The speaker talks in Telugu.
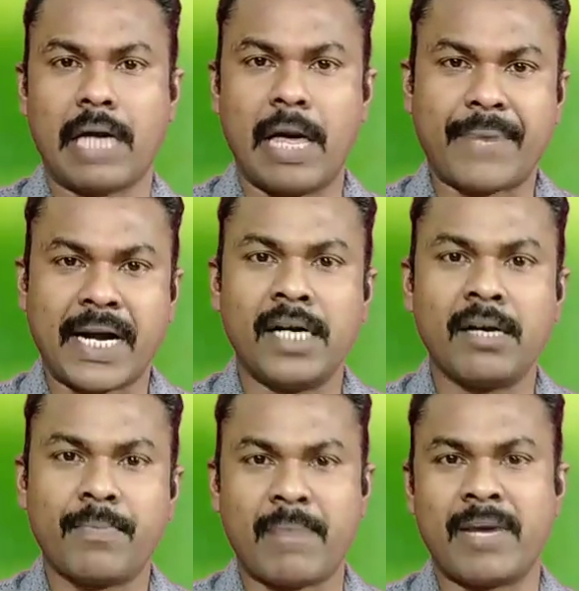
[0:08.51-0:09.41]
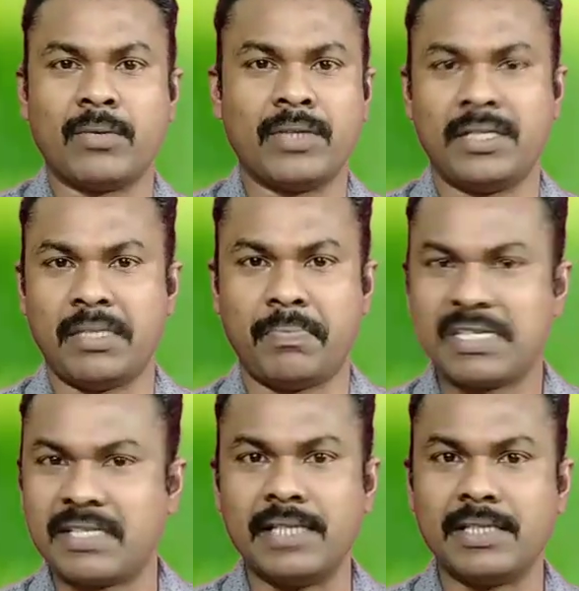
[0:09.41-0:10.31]
నా ప్రాణికి ప్రమాదం ఉందని
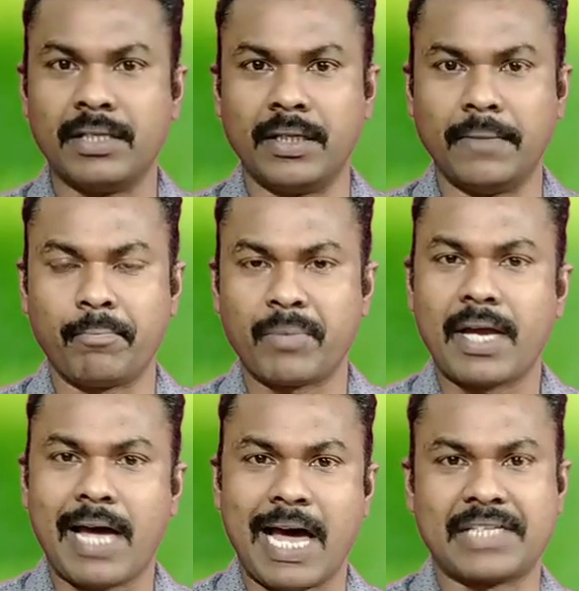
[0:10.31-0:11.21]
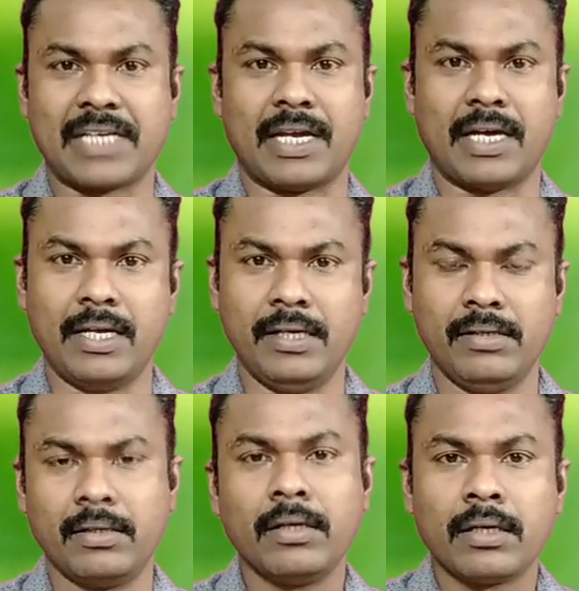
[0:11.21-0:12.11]
చెప్పేసి తెలిసింది ఆ క్షణాన
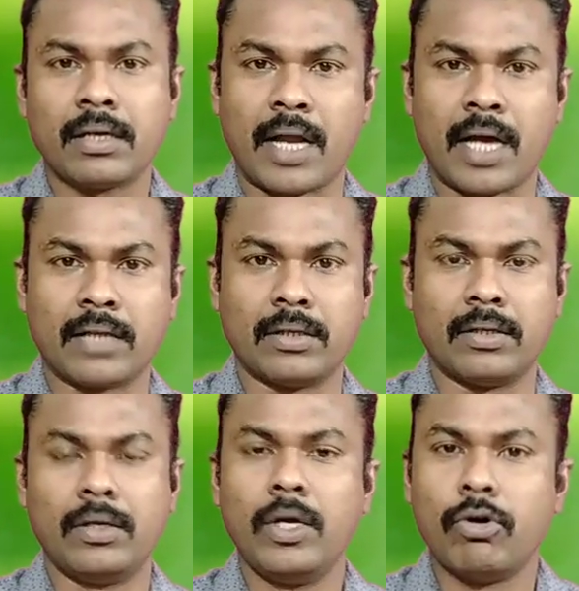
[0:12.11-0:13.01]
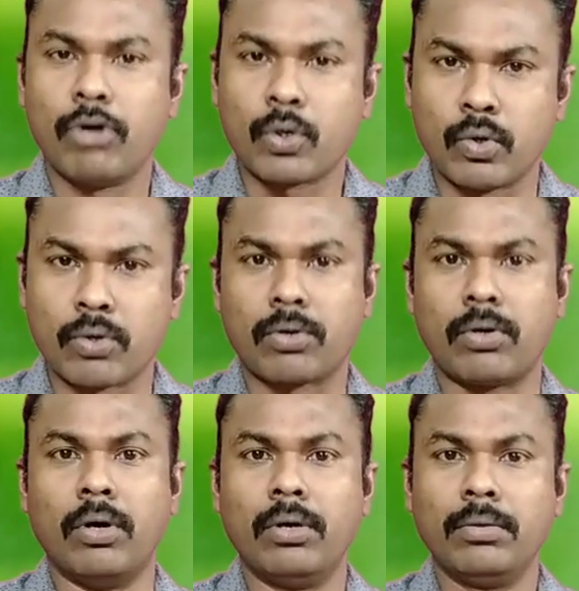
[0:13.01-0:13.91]
నాతో ఒక
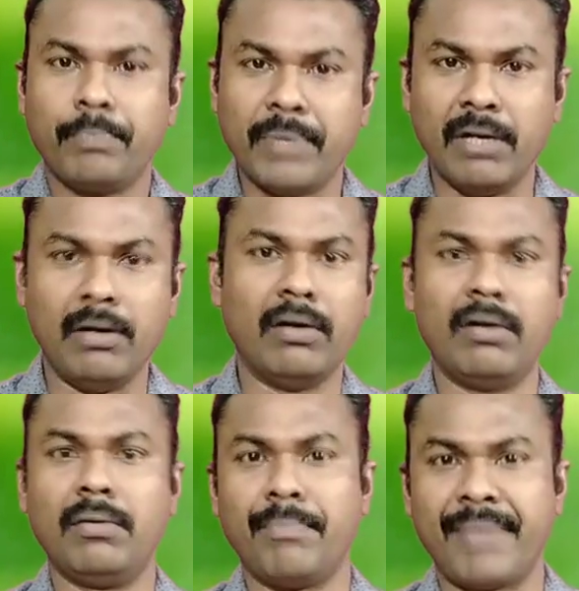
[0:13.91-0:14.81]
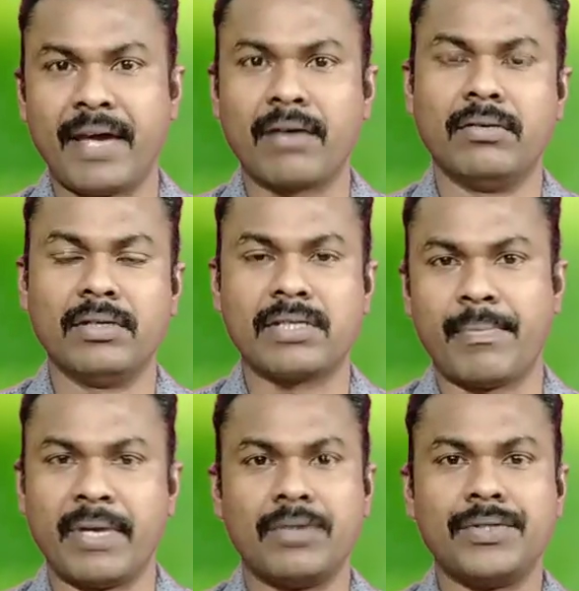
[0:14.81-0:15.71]
కుక్కో పిల్లో మేకో
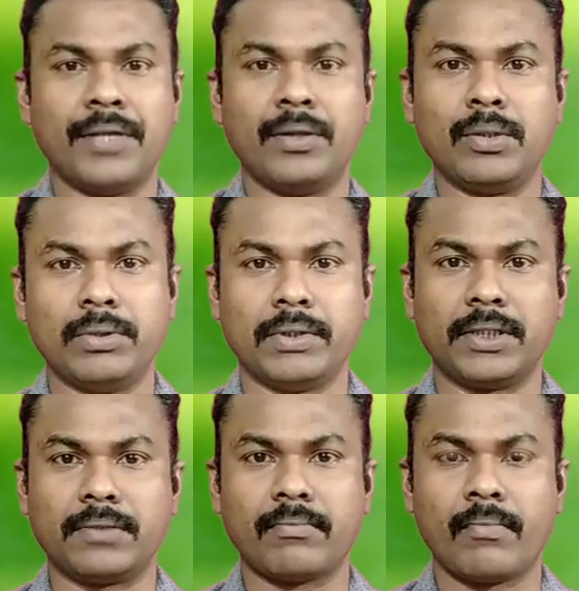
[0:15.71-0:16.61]
సమ్మేదో జంతువు ఉంది